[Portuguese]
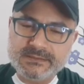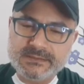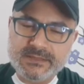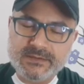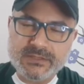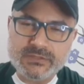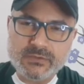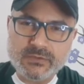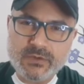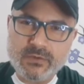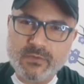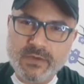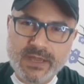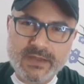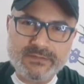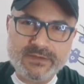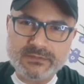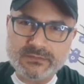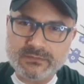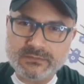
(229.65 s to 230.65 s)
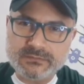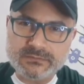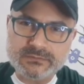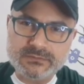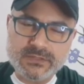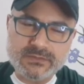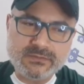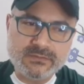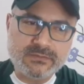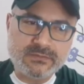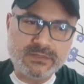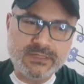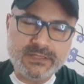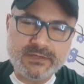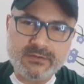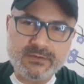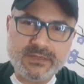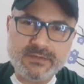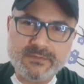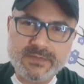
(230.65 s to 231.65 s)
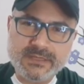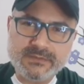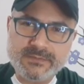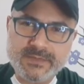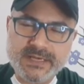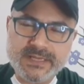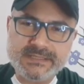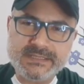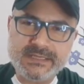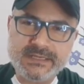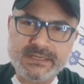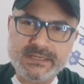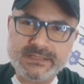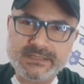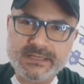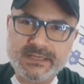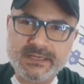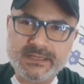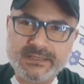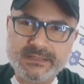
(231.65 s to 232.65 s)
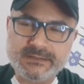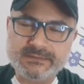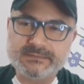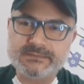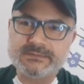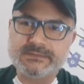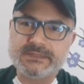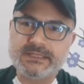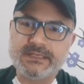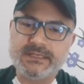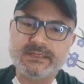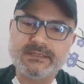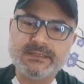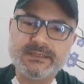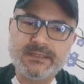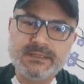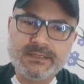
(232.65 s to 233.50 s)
eu acho que o Everton, nosso goleiro, é o que menos merece crítica ali, né?